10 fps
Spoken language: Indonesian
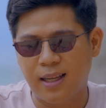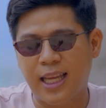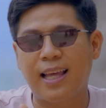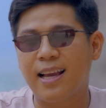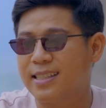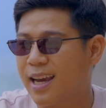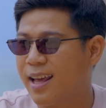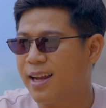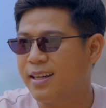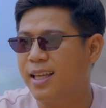kita yang
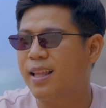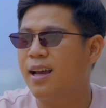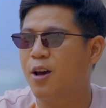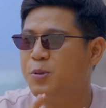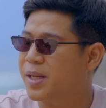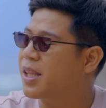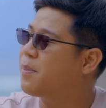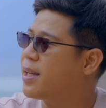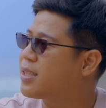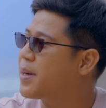sekarang kita harus berterima kasih